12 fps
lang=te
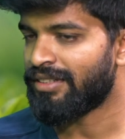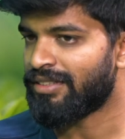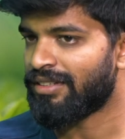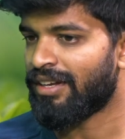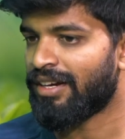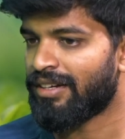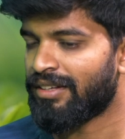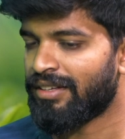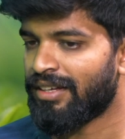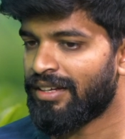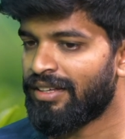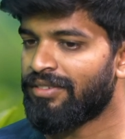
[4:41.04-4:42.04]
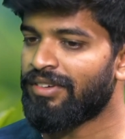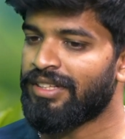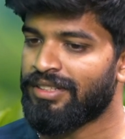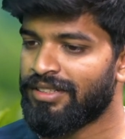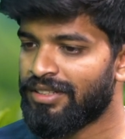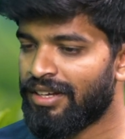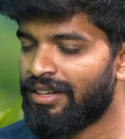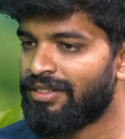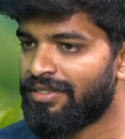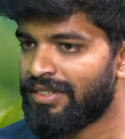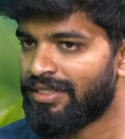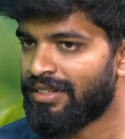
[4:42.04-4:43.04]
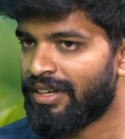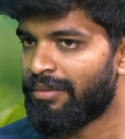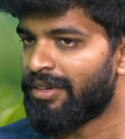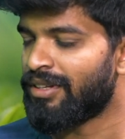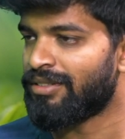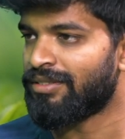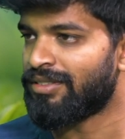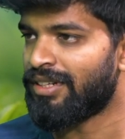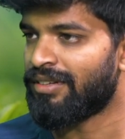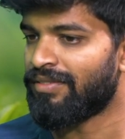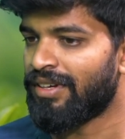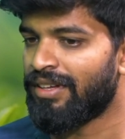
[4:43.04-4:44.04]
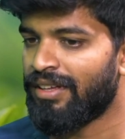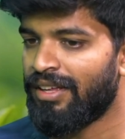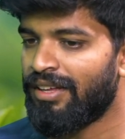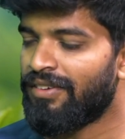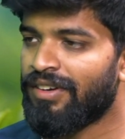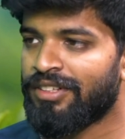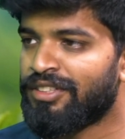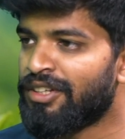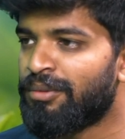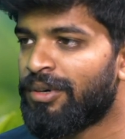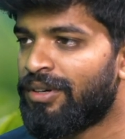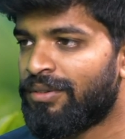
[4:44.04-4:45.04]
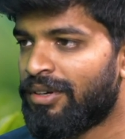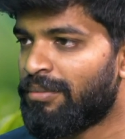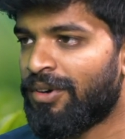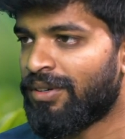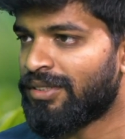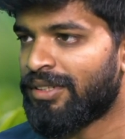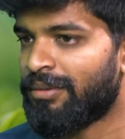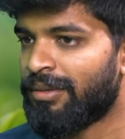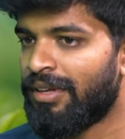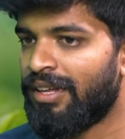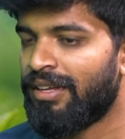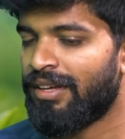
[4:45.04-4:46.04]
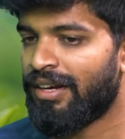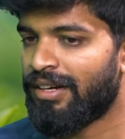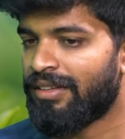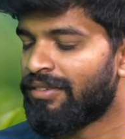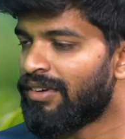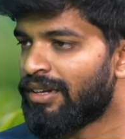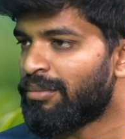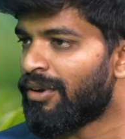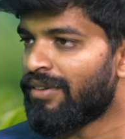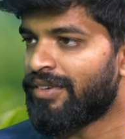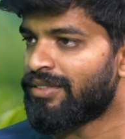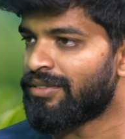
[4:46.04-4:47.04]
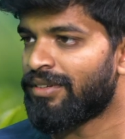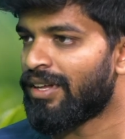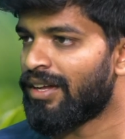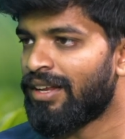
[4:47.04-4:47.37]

సీడ్స్ నాటడం కానీ వాళ్ళు చేసే కల్టివేషన్ కెమికల్స్ యూస్ చేయడం వల్ల వాళ్ళకి దిగుబడులు కూడా బాగా వస్తాయి అంటే వాళ్ళకి ప్రాఫిట్స్ కూడా